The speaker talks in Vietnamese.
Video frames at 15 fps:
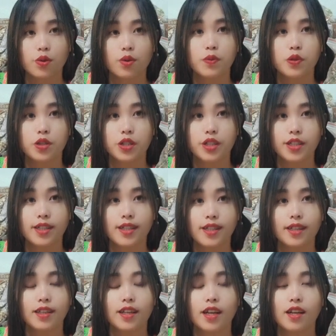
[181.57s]
vô một sĩ
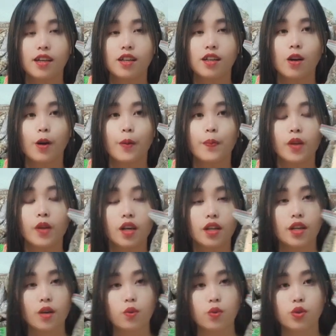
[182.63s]
là thế nó nhở
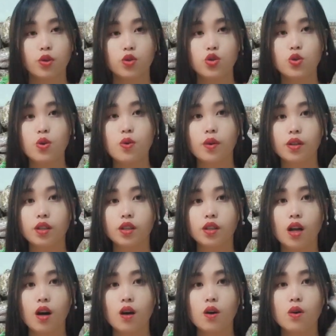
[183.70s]
chơi cụ cho chua quan
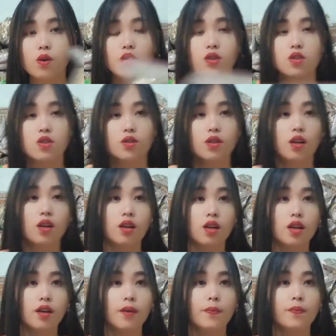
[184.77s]
tôn tao nhớ trong đó nó
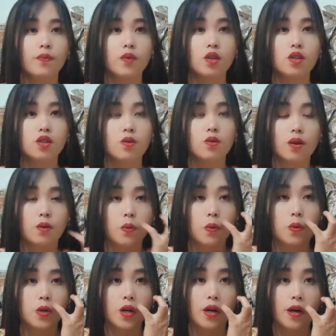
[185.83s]
nè nhớ trong đó
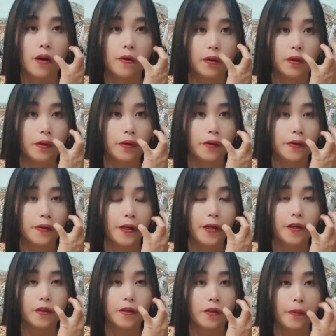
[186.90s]
cụ đó còn là nó
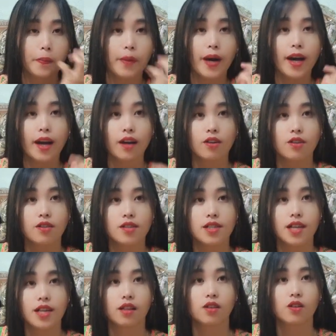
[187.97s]
chơi nữ dòng ba lọ
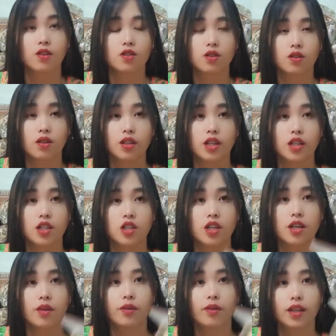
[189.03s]
giải tỏ cho cho nhẹ
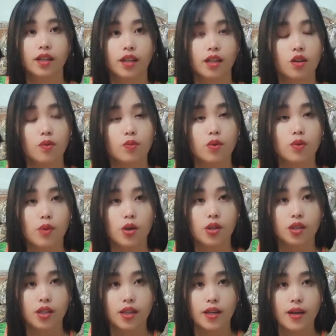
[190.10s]
trẻ quan nên tao tao mua
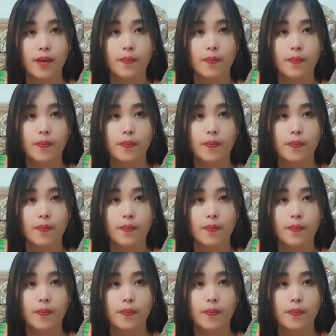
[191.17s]
mó thế